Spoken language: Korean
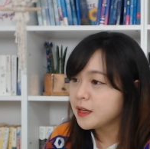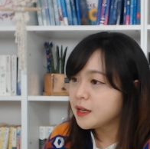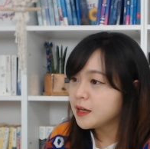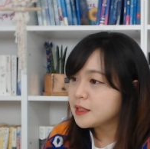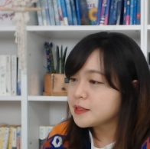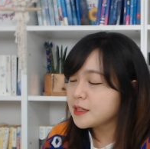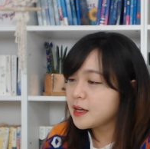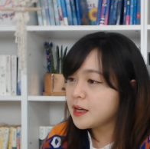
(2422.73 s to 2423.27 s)

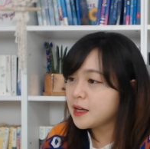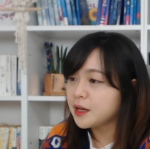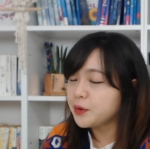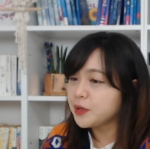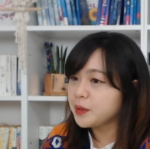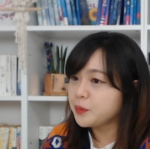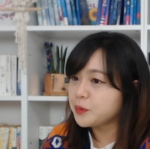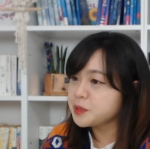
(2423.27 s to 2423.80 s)
자
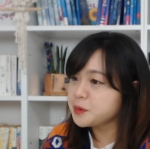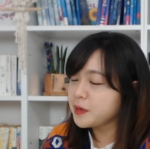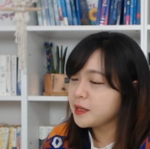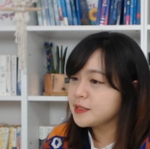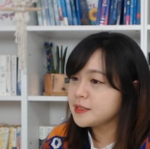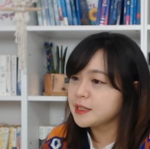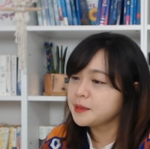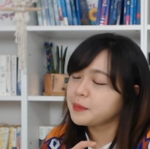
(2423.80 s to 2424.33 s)
여기
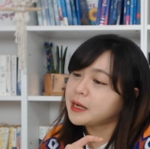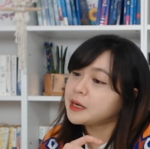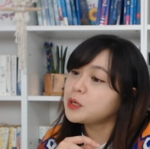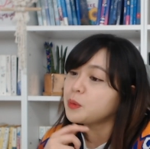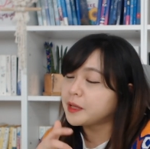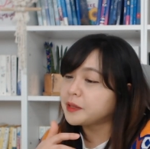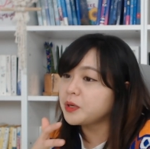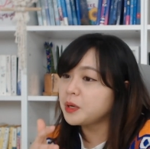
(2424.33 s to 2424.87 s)
보시면 말로
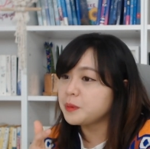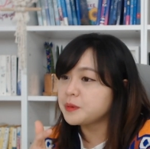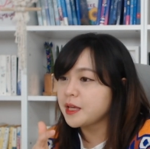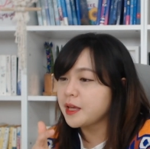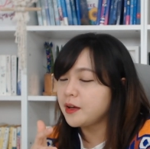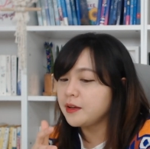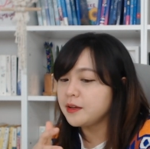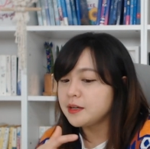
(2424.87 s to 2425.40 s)
만들어
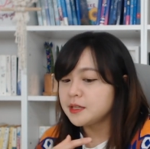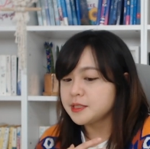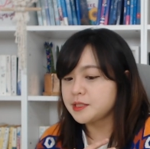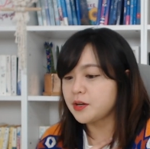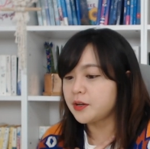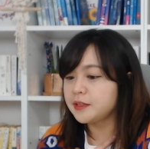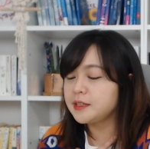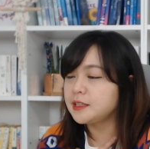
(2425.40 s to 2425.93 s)
보세요.
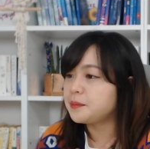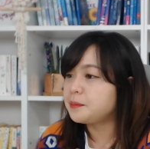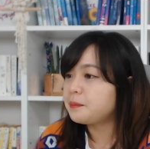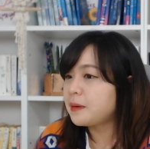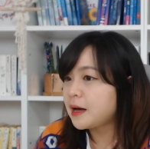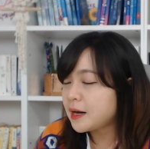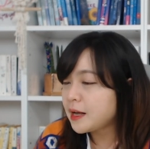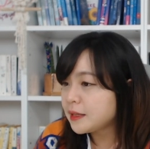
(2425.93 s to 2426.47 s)
저는
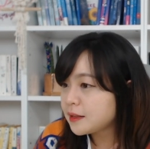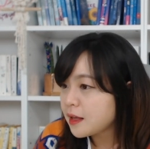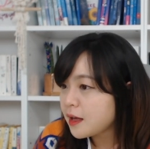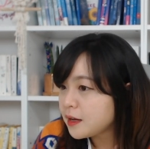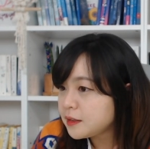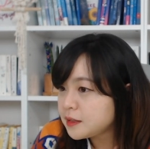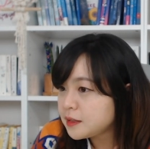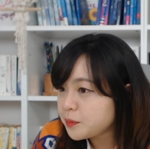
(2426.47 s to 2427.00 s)

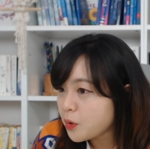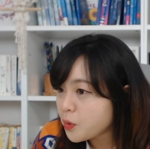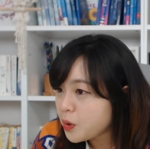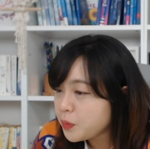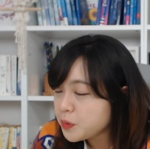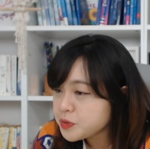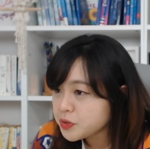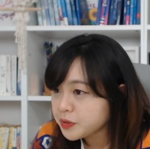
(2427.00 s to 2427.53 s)
마라탕을
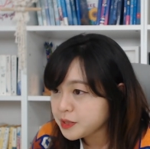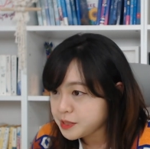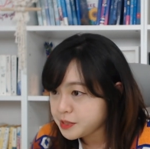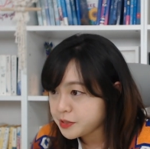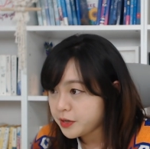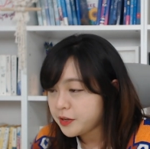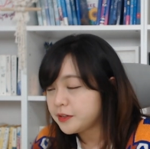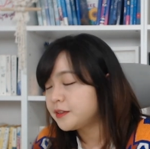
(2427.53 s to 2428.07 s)
먹어본 적이
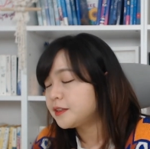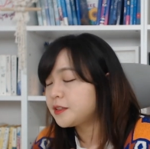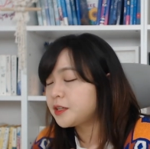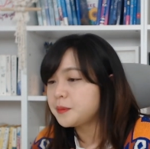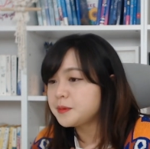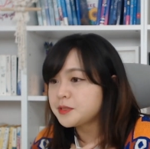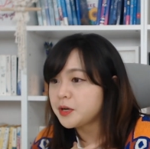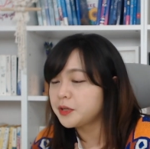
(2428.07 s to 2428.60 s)
있어요.
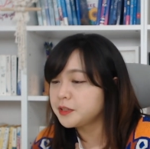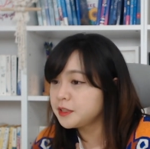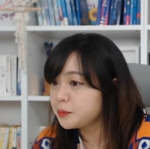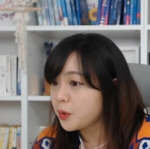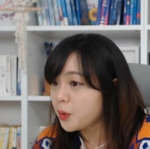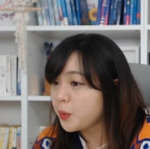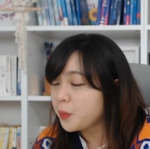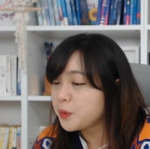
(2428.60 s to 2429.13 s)
그러면 저는
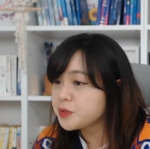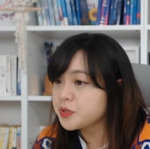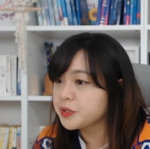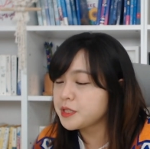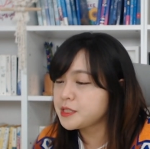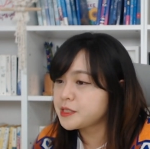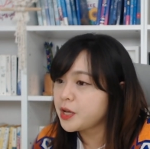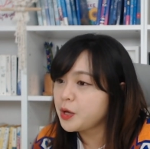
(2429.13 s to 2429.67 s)
먹어본 적이
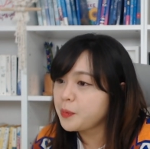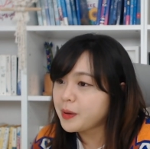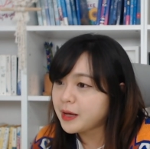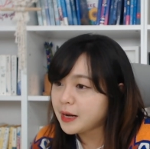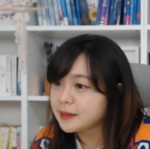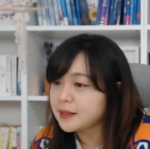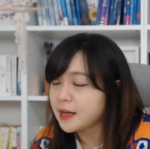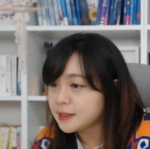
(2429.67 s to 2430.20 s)
있어요.
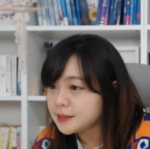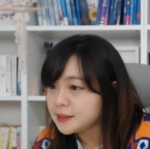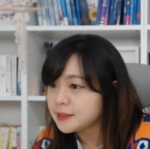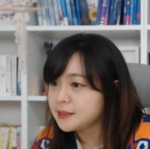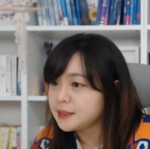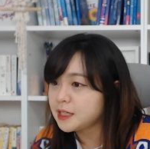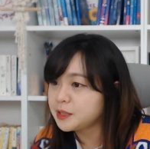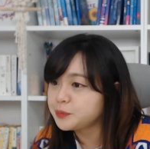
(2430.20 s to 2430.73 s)

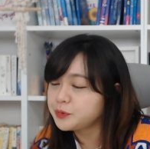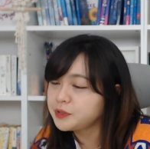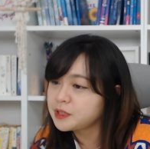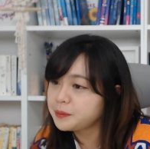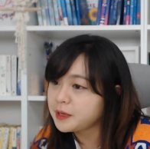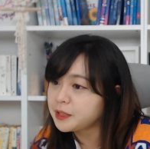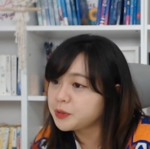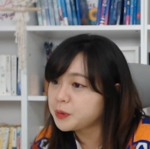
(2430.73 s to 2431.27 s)
마라탕을 라는 문장
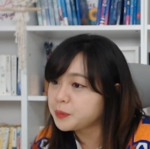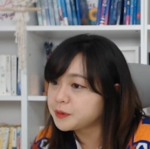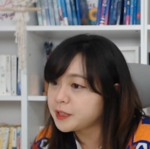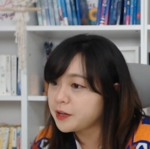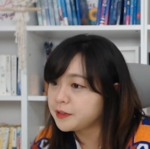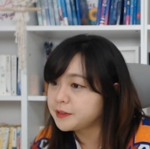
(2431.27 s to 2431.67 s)
만들어 보세요.